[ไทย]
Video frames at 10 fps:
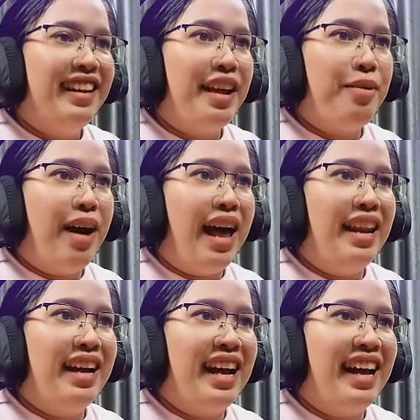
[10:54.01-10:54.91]
ได้ขวาน
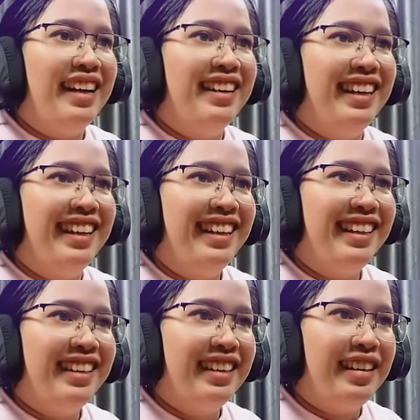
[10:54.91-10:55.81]
แล้วค่ะเฮ้ย
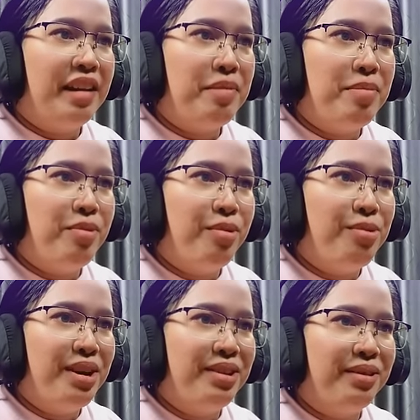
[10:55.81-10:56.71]
นั่งมีหมู
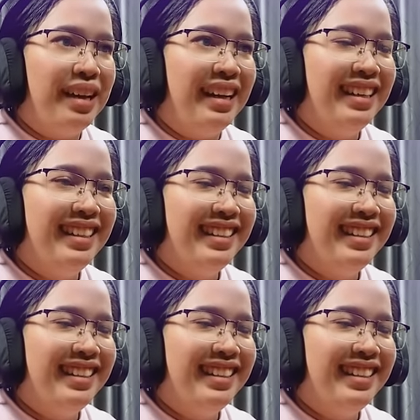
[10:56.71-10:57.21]
ด้วยตรงนั้น